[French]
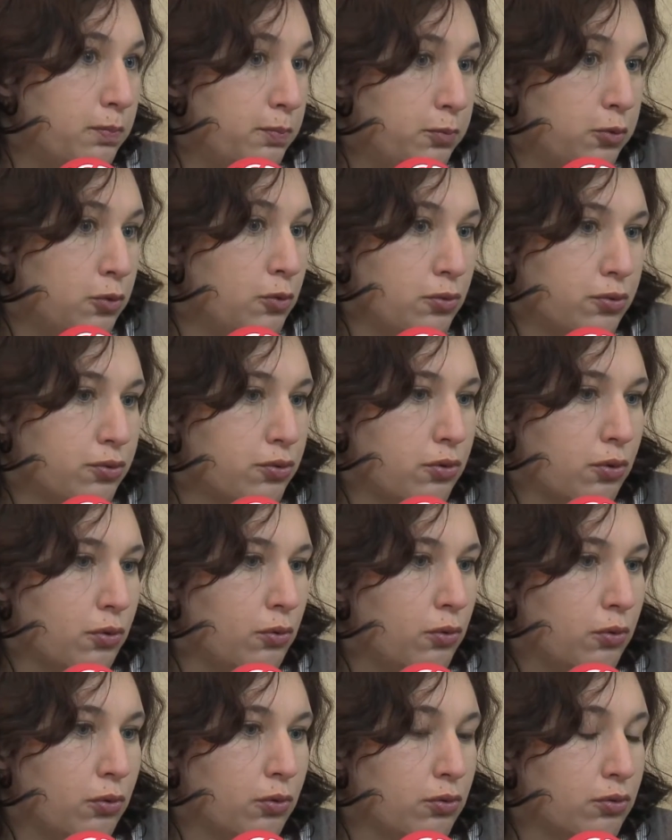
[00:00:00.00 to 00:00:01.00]
plus
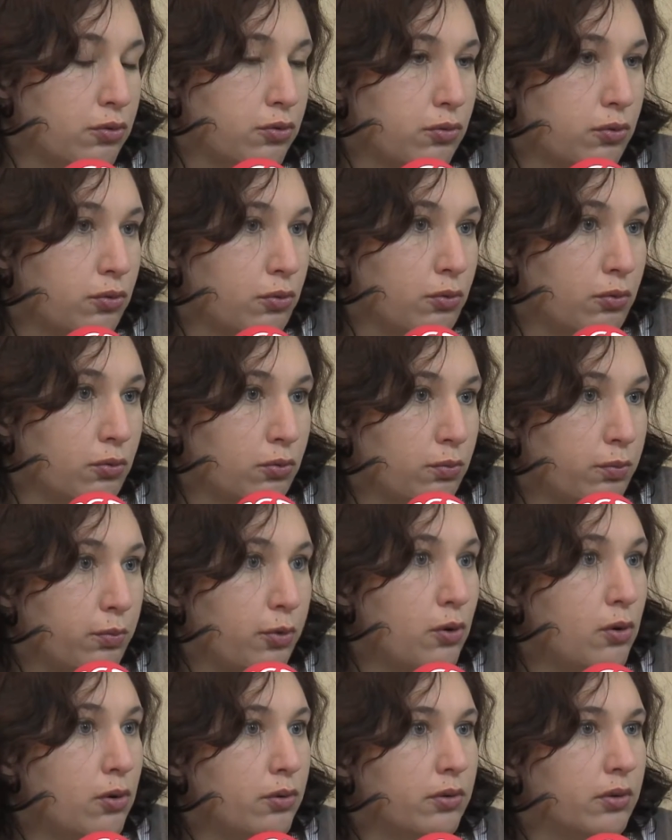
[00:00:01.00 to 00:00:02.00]
qu'on ce qu'on
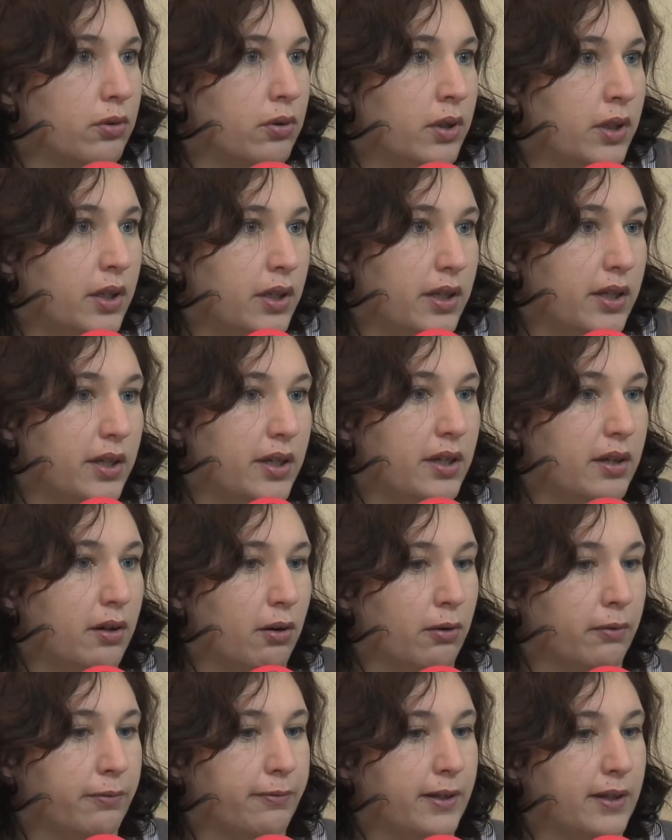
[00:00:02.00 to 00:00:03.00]
prône. Et
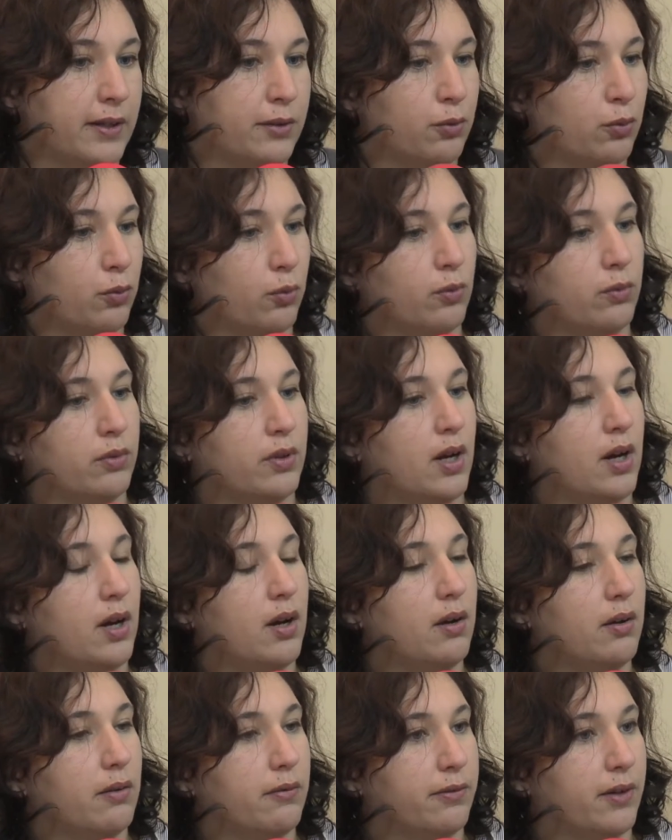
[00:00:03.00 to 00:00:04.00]
en fait, on
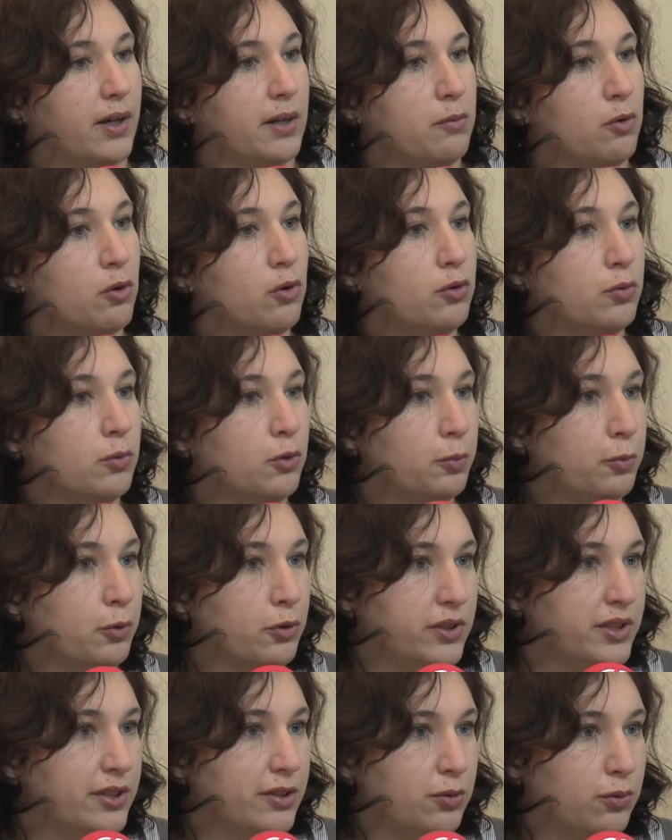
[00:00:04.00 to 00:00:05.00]
a vraiment une
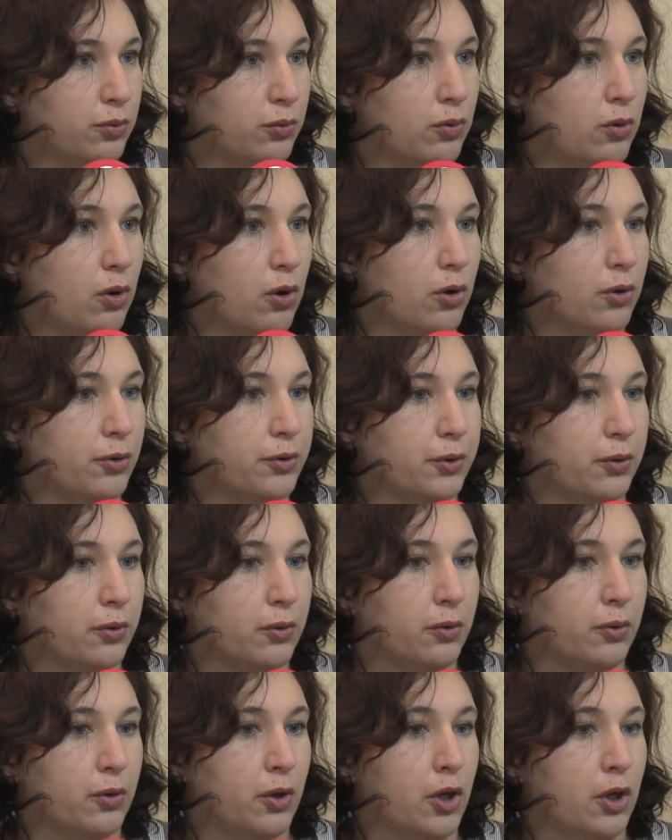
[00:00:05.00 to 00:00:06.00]
opposition
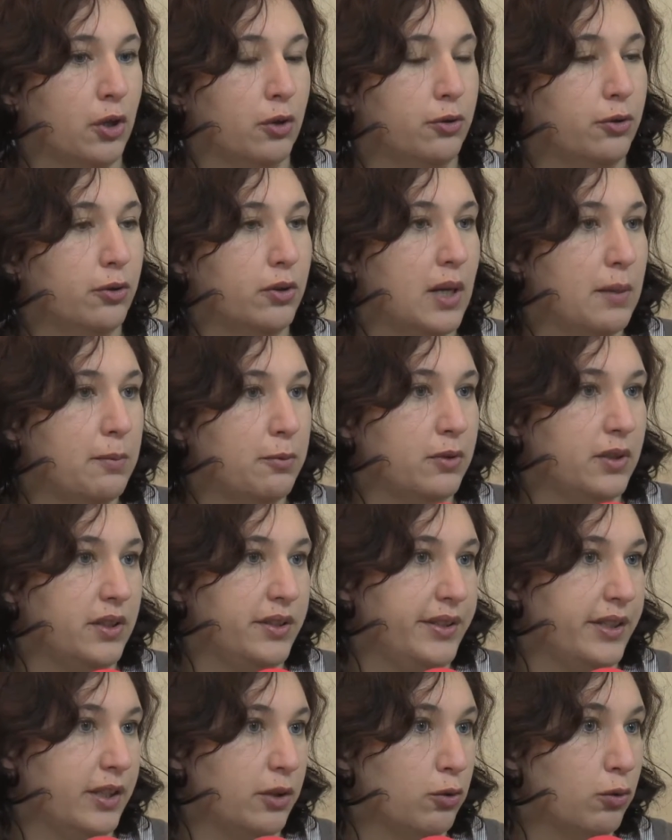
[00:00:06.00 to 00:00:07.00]
entre de la
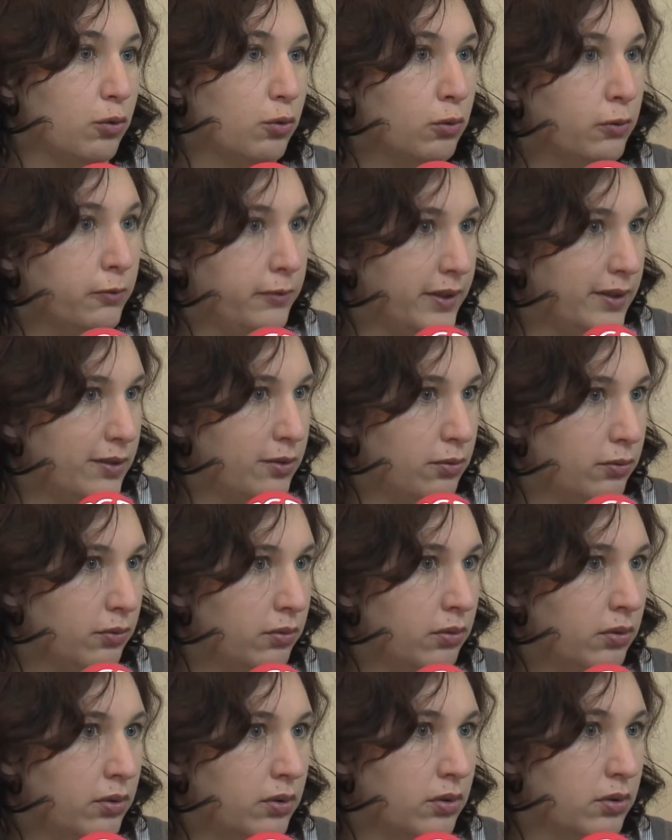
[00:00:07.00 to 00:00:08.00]
politique de conviction,
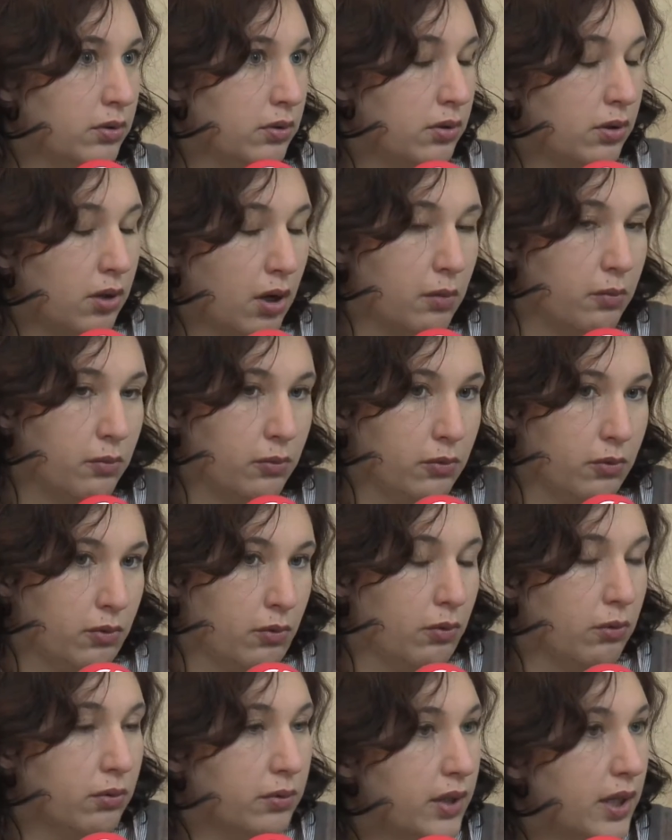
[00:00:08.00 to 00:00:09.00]
comme
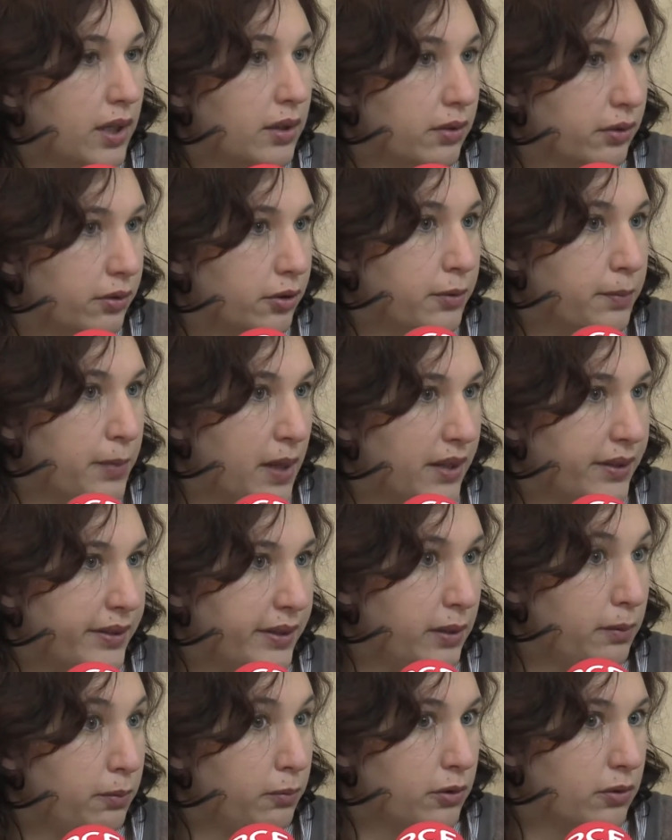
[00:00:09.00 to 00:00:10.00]
on a dans notre
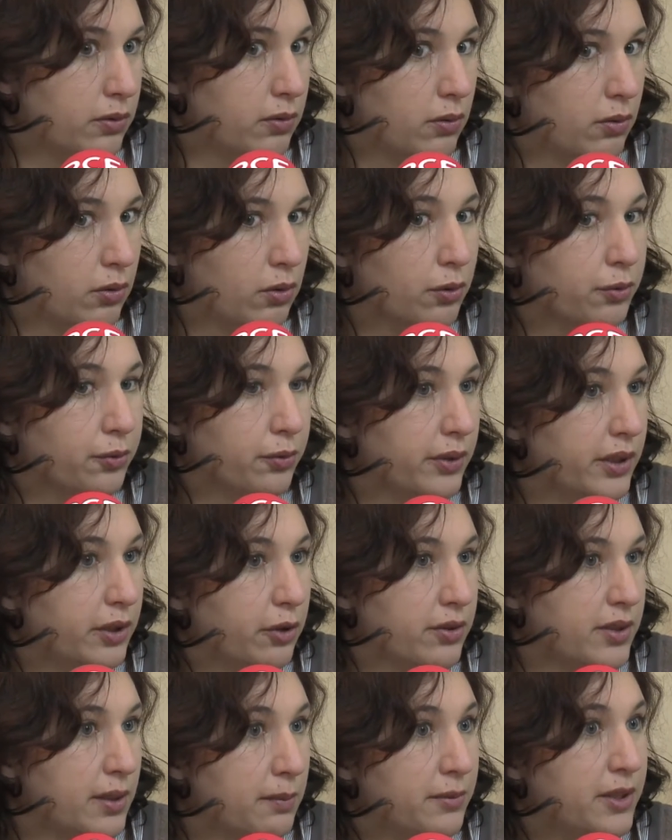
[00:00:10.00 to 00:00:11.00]
parti, puisque quand on est
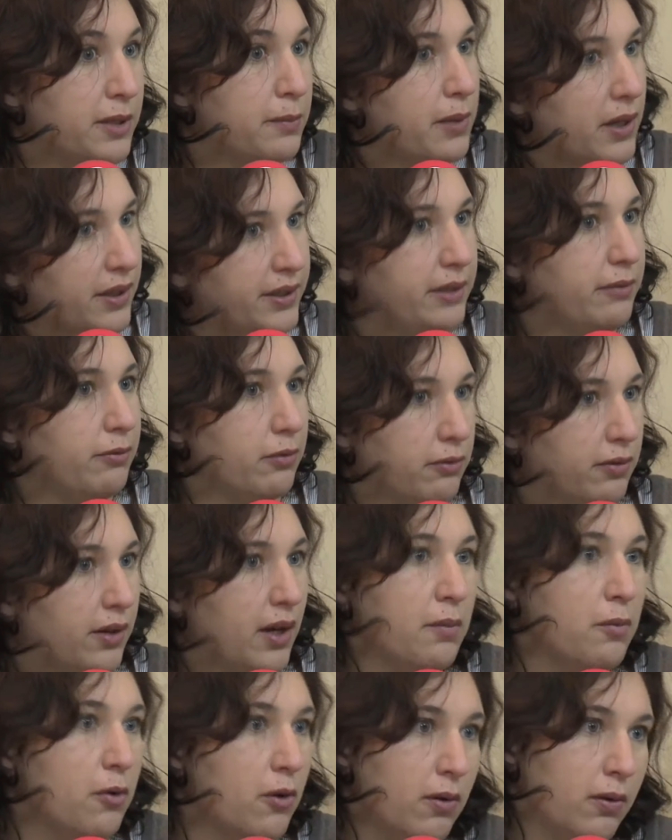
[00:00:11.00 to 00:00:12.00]
dans un petit parti, il faut
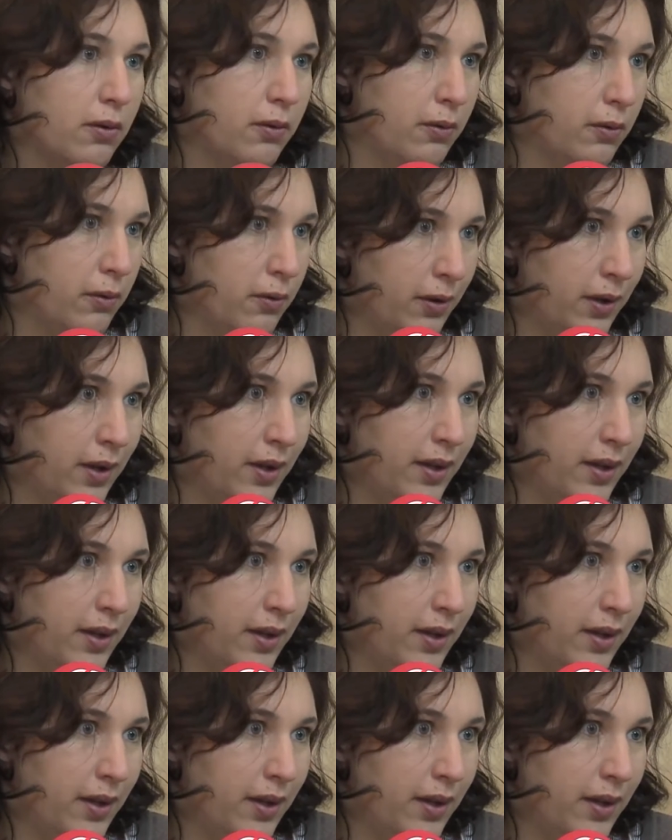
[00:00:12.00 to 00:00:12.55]
vraiment euh,